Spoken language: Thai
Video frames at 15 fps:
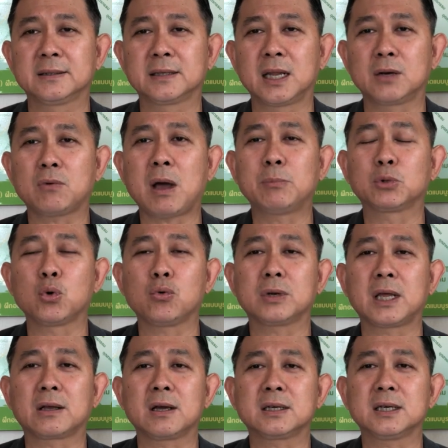นั้นความทุกข์
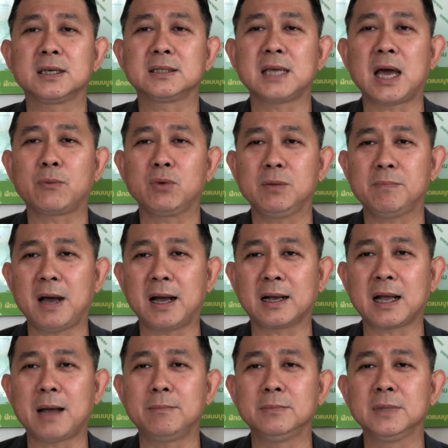นั้นก็เกิดจากวิบาก
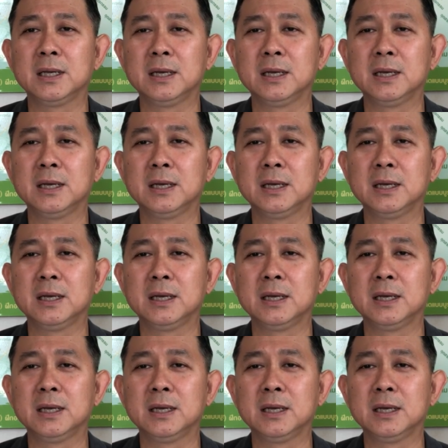กรรม